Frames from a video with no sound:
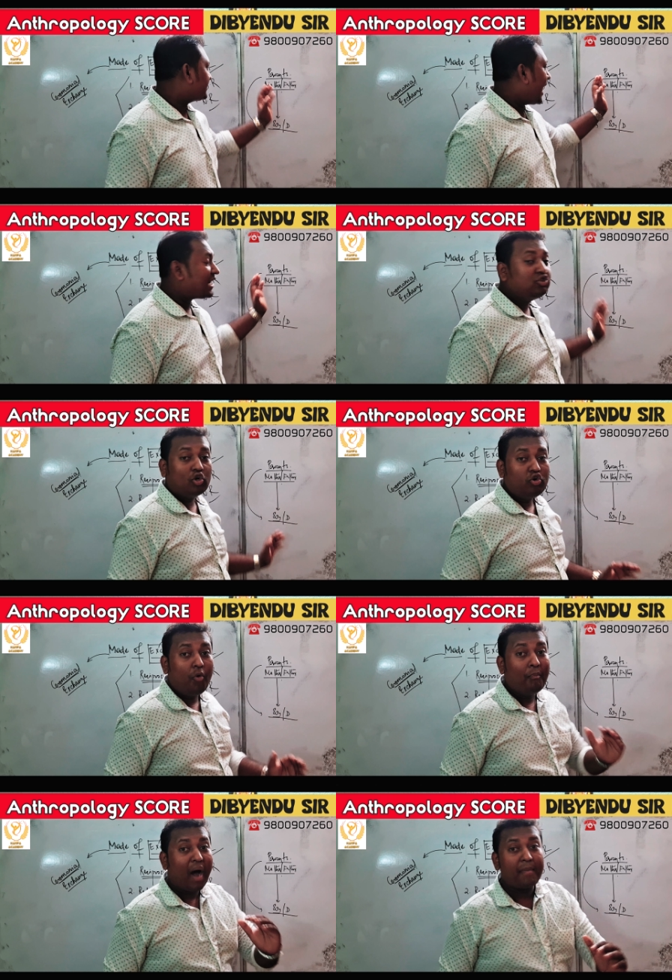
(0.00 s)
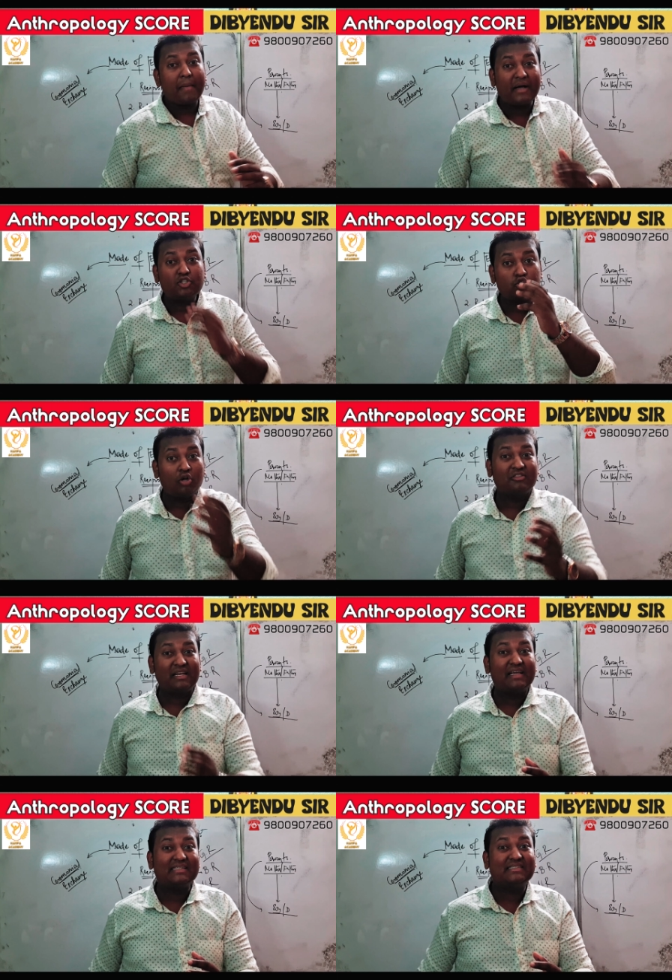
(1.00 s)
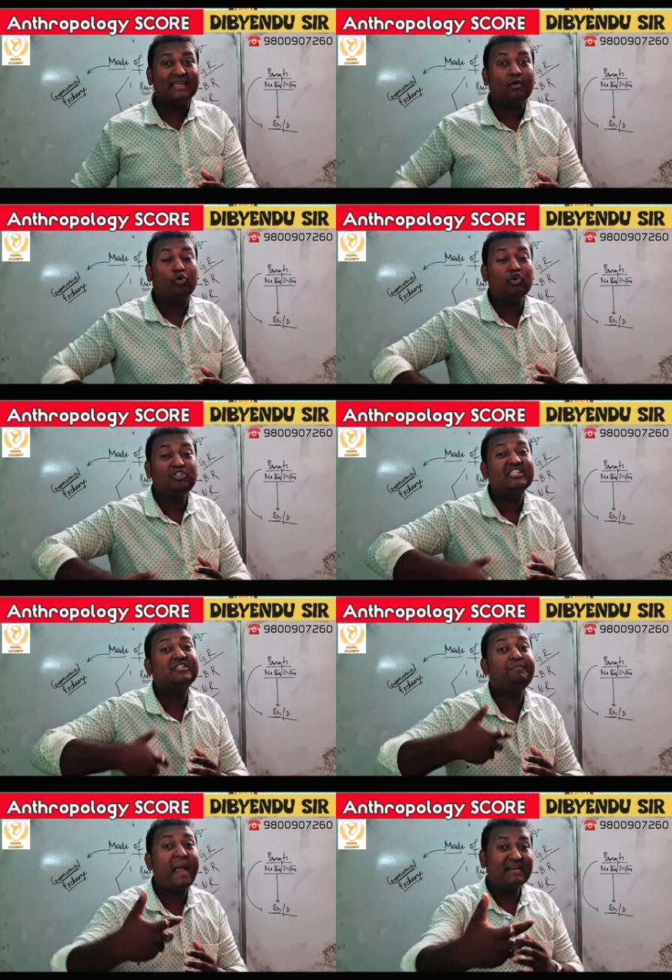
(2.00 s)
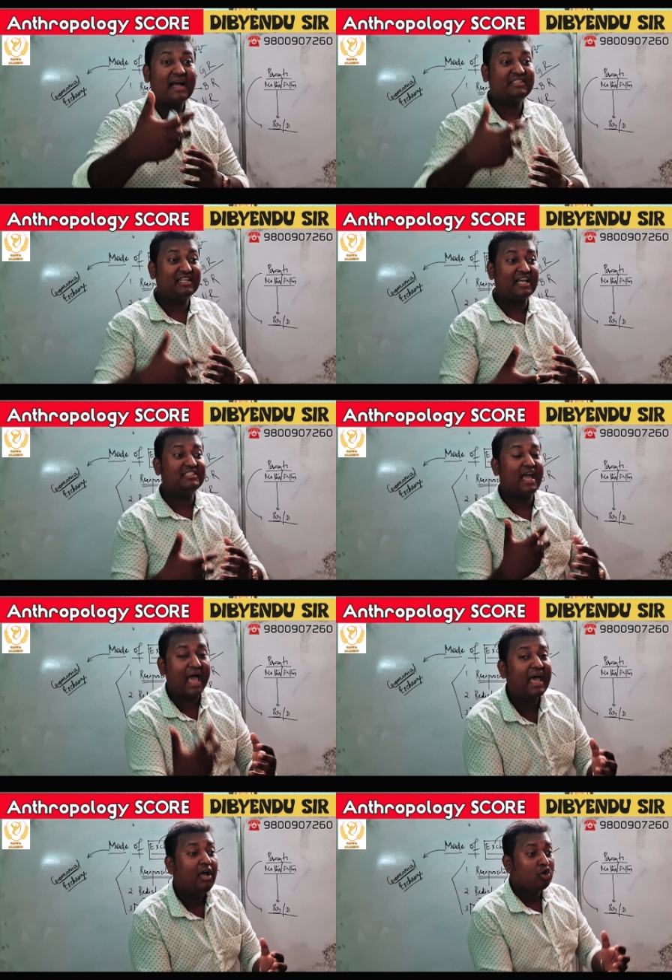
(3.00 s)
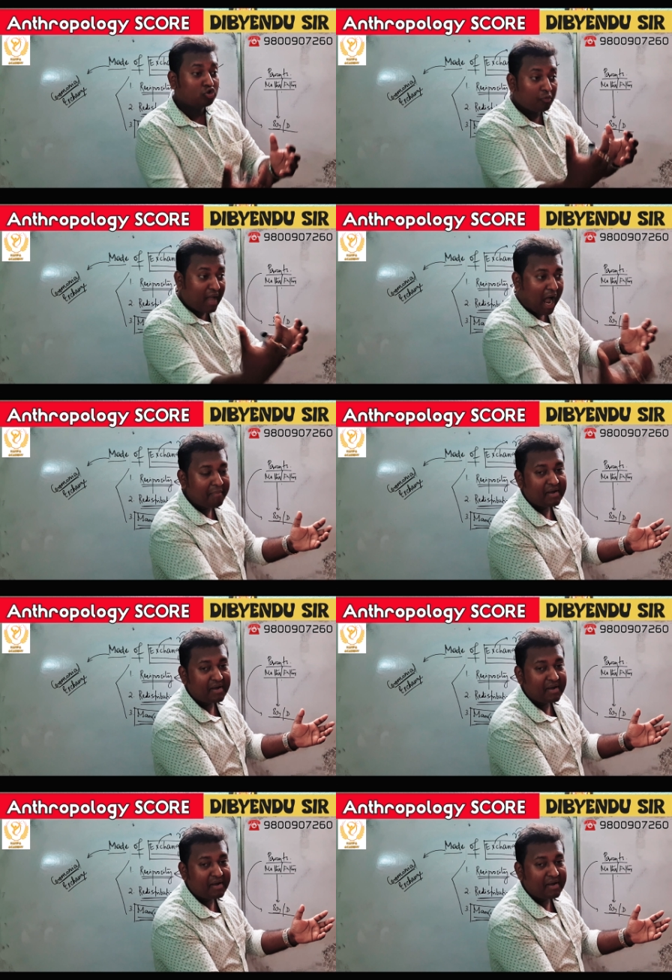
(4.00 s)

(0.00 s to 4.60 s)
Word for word: তার জন্য মা বাবা সন্তানের কাছ থেকে কোনো কিছু এক্সপেক্ট রাখছে না যে হ্যাঁ তুমি